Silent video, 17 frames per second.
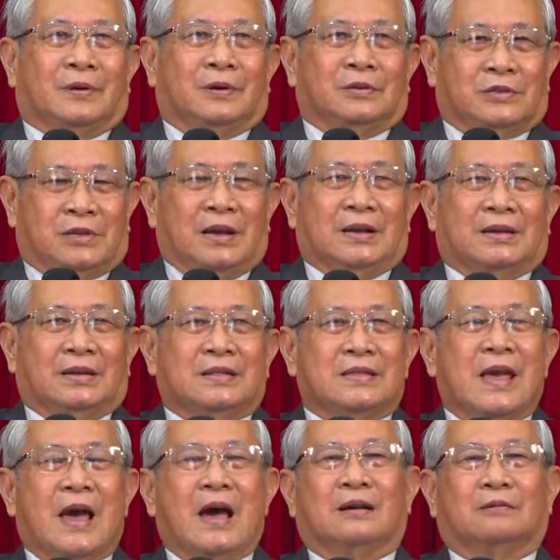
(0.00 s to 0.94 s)
Có xa
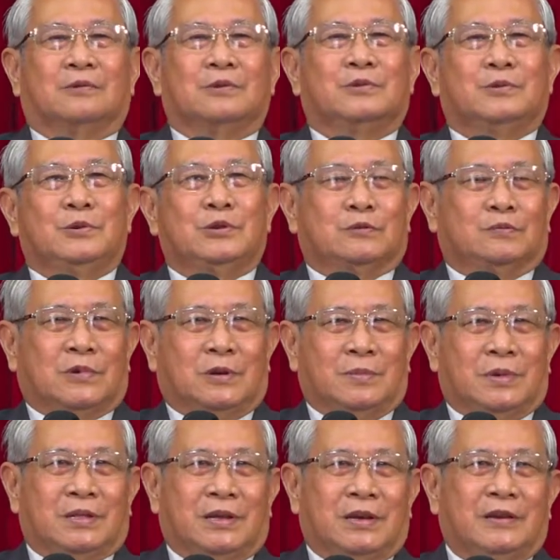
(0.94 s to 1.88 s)
cách nhà của Chúa chúng
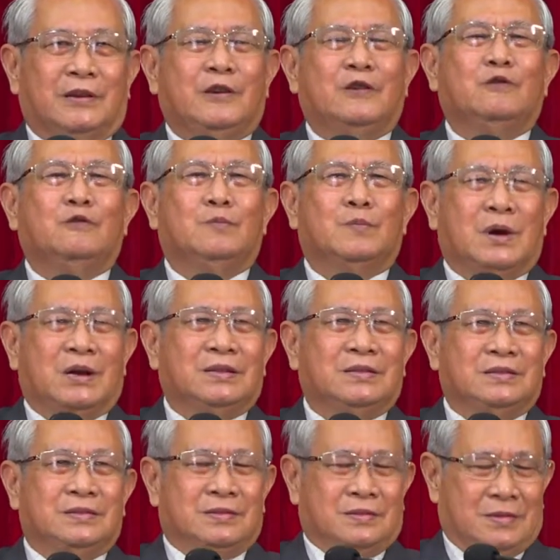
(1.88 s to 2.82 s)
ta mới thấy yêu
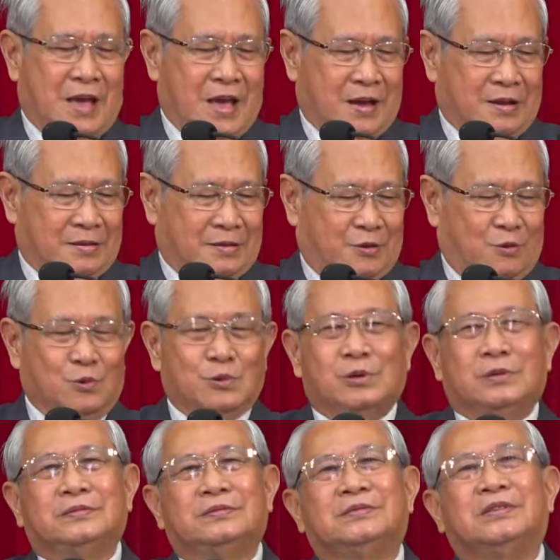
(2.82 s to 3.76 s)
mến nhà
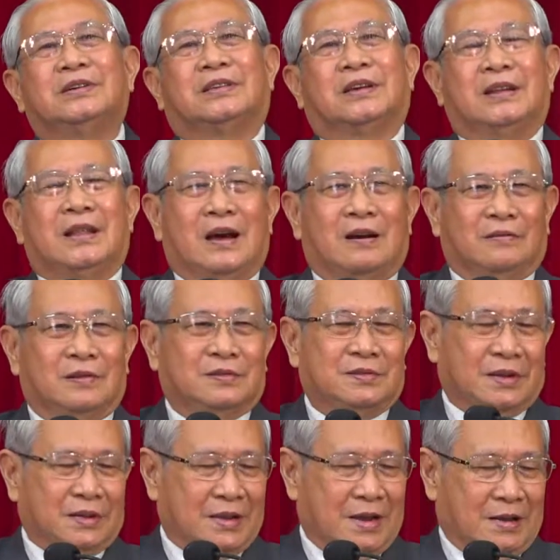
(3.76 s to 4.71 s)
Chúa như thế nào. Như
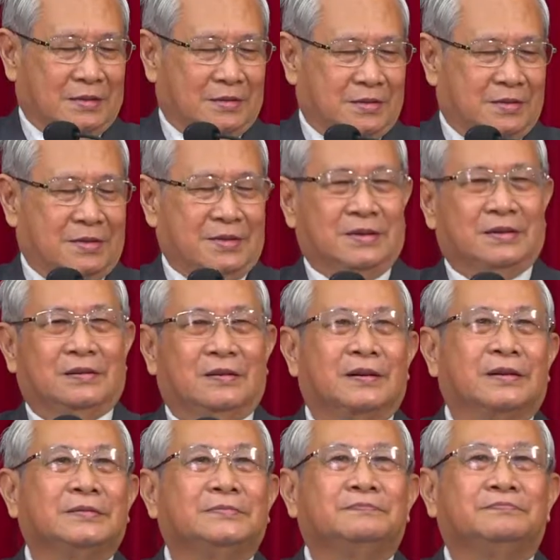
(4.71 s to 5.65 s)
Sách Giải Thi Thiên
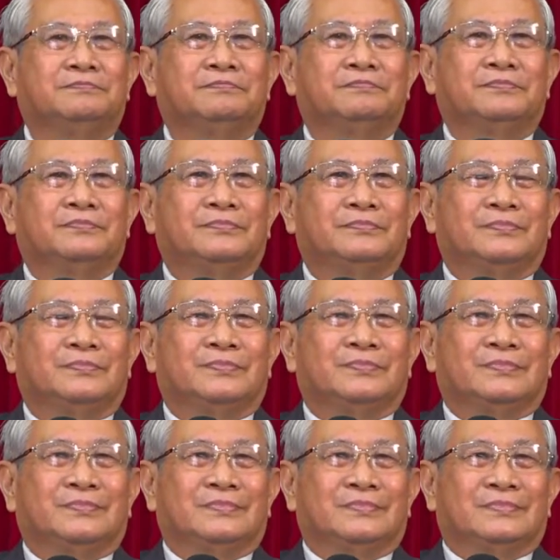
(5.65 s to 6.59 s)
nói,
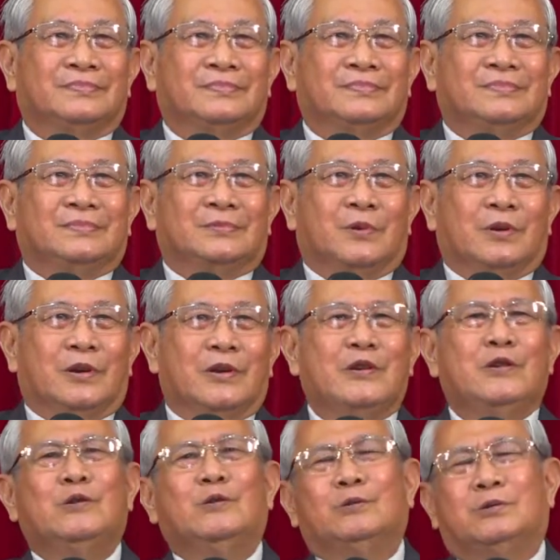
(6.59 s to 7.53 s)
tôi
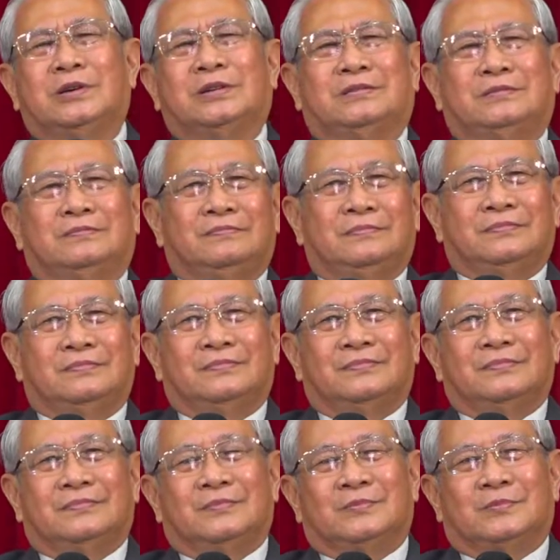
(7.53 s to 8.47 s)
yêu thích,
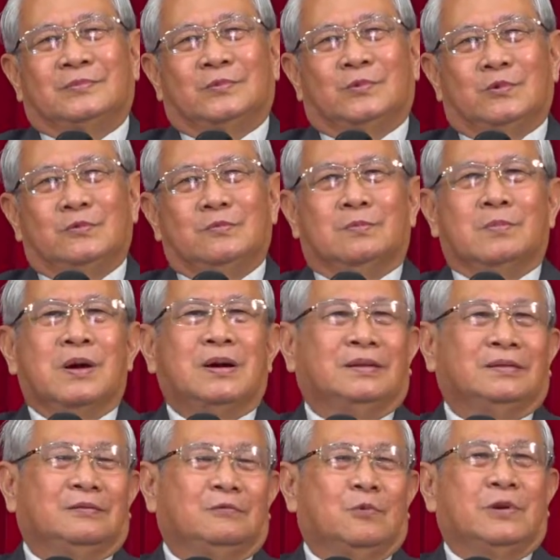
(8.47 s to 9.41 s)
tôi
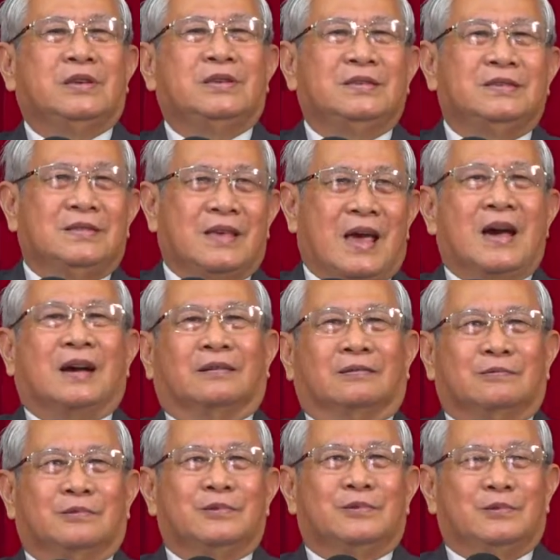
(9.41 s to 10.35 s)
mến quý
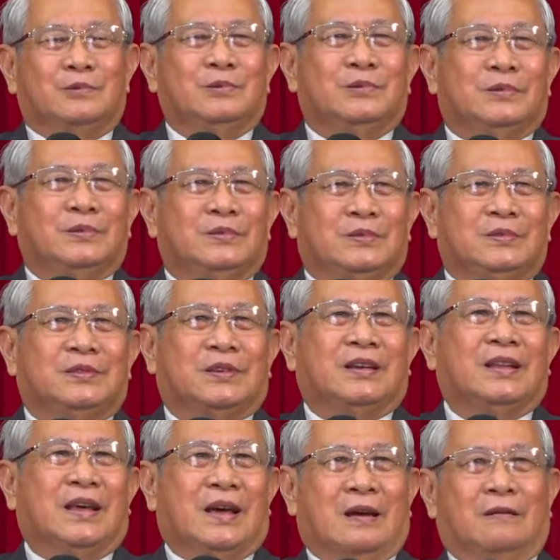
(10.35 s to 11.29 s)
nhà của Chúa như
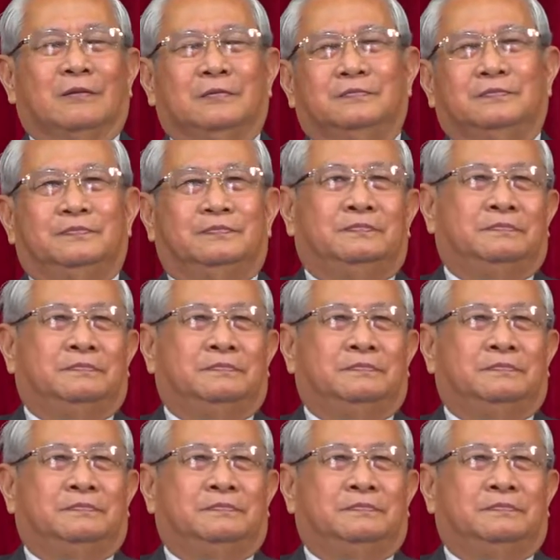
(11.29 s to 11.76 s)
thế nào.